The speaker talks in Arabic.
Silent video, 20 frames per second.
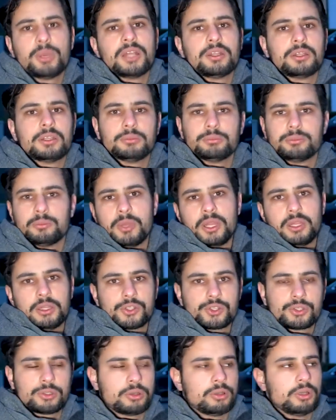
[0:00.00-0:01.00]
بعدين
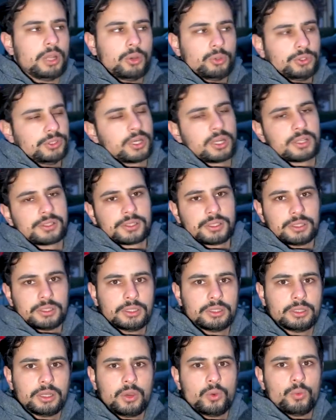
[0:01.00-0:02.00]
بتبلش شغل او دراسه
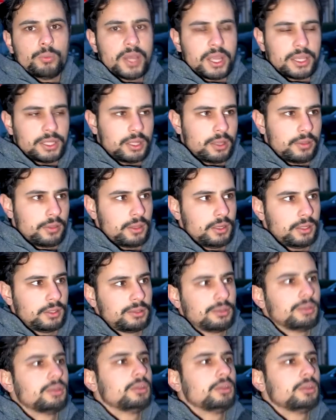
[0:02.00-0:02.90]
او ما الى ذلك